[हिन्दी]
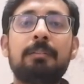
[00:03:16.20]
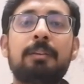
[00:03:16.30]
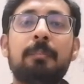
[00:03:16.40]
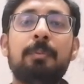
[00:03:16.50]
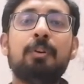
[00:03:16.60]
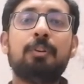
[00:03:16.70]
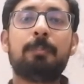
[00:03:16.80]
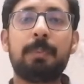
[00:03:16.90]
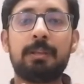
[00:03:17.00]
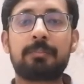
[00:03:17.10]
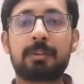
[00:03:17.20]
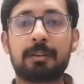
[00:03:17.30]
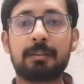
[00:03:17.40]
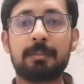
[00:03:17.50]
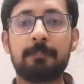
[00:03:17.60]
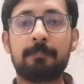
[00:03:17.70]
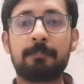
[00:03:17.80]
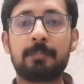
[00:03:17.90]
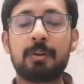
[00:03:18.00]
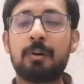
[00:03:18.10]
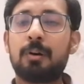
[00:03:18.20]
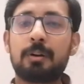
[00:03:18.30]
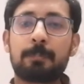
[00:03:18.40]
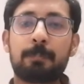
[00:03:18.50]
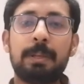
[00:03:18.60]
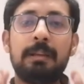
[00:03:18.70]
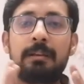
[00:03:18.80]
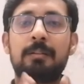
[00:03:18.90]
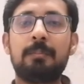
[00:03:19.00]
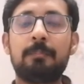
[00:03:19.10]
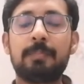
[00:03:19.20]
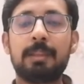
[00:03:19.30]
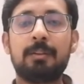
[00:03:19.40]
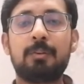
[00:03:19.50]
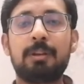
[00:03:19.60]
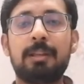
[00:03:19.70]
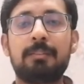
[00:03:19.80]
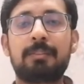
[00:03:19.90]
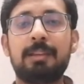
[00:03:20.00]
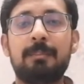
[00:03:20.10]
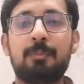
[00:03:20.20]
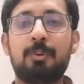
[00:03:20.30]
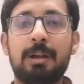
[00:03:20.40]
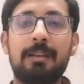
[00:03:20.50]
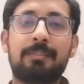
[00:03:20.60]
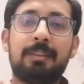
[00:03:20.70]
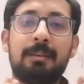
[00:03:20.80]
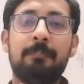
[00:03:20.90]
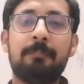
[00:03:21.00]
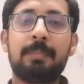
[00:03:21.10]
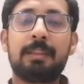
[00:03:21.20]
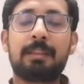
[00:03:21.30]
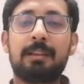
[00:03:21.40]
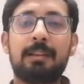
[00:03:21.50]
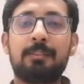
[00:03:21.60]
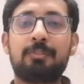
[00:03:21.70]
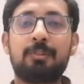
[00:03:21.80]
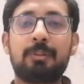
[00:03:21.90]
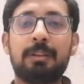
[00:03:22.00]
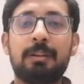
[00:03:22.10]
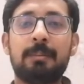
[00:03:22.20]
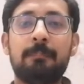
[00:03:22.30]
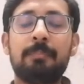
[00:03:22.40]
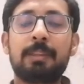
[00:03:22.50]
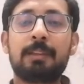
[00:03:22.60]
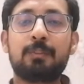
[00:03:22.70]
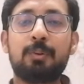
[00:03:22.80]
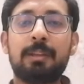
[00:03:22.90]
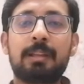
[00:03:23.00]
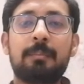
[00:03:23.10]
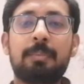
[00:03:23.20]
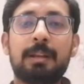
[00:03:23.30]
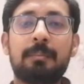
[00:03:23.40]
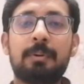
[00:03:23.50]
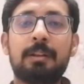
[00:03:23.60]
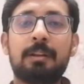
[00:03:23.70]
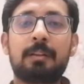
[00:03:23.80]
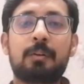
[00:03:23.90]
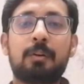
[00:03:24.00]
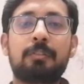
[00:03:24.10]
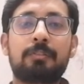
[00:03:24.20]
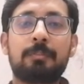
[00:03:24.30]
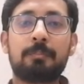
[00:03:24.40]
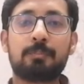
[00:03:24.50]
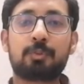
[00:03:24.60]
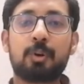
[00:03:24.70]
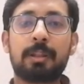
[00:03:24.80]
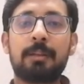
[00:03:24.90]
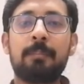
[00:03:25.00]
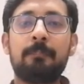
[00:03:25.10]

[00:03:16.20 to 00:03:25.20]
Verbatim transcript: ट्रिब्यूट पेश करना है और फिर इन्होंने इस गेम को ऐसे खेलना शुरू किया कि दुनिया के बड़े बड़े रिकॉर्ड्स तोड़े